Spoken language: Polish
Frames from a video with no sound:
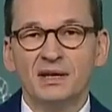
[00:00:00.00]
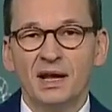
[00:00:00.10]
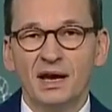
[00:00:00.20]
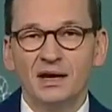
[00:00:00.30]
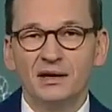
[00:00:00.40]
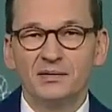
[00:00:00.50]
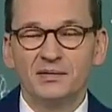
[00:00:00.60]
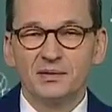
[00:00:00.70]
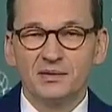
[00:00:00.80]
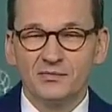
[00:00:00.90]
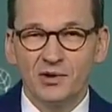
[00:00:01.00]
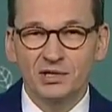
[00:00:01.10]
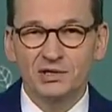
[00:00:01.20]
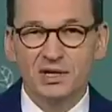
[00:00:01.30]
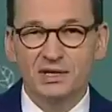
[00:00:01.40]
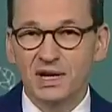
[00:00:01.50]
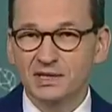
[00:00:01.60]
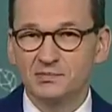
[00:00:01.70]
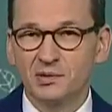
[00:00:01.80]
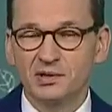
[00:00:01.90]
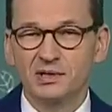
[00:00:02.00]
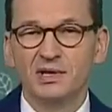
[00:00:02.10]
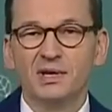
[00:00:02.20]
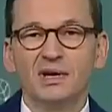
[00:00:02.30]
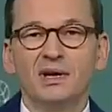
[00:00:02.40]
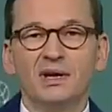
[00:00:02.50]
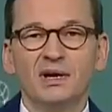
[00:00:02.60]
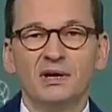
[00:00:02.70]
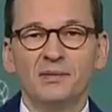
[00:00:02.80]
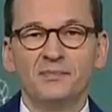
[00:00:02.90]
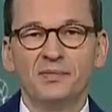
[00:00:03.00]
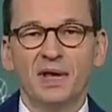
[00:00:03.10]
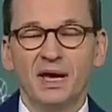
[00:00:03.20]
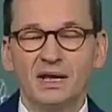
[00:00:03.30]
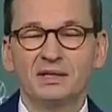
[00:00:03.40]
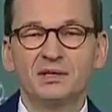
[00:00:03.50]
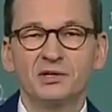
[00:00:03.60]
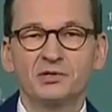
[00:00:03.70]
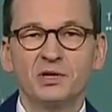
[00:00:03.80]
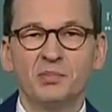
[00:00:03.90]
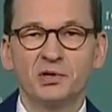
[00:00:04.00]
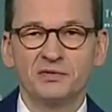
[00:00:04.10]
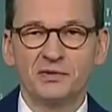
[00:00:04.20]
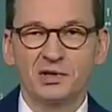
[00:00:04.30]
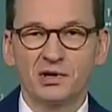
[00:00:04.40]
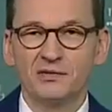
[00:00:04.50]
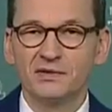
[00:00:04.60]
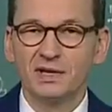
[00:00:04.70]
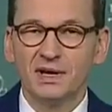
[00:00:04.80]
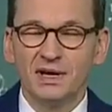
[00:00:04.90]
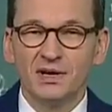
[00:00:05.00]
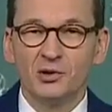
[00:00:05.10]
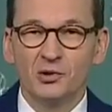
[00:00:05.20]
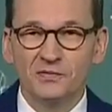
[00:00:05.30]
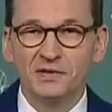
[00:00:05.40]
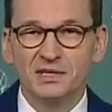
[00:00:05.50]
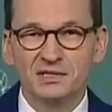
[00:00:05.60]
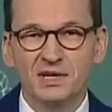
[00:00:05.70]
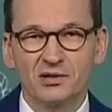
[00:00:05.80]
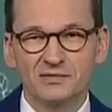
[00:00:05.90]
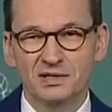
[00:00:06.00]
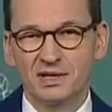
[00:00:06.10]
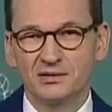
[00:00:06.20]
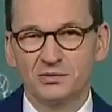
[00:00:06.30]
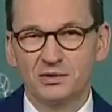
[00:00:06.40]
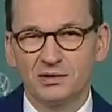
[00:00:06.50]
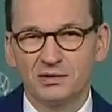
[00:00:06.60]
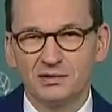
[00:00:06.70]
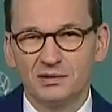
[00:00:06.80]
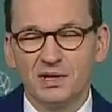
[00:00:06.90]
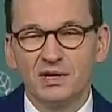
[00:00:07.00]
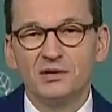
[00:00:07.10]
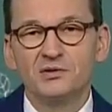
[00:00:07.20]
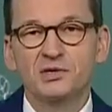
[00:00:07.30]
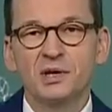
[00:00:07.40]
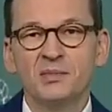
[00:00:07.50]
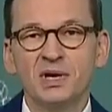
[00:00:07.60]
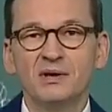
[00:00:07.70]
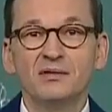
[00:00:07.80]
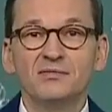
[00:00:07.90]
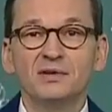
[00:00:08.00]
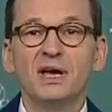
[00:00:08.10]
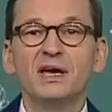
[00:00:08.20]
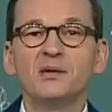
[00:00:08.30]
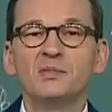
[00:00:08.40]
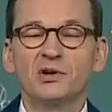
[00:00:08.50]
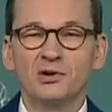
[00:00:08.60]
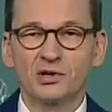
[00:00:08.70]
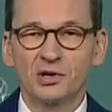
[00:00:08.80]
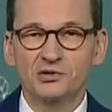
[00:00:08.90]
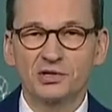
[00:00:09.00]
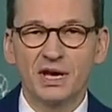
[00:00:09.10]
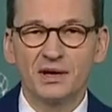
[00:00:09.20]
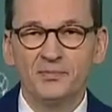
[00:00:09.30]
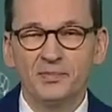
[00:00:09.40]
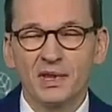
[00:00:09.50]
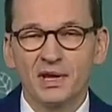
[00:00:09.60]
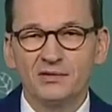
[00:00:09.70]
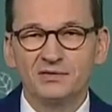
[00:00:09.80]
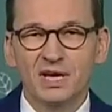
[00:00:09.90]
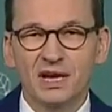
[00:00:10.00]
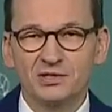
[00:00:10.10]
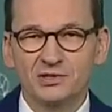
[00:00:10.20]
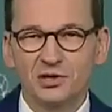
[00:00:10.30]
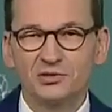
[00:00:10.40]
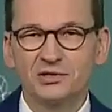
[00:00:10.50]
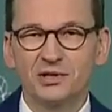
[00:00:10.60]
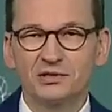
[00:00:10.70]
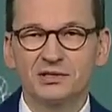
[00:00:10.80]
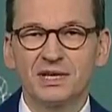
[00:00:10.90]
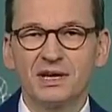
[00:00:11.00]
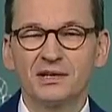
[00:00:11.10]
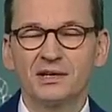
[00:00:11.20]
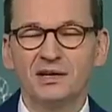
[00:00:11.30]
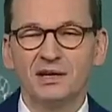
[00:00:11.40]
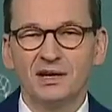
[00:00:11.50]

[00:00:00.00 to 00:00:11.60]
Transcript: na właśnie transport um, elektryczny bądź wodorowy, również z tego względu, że my wydajemy rokrocznie w zależności od cen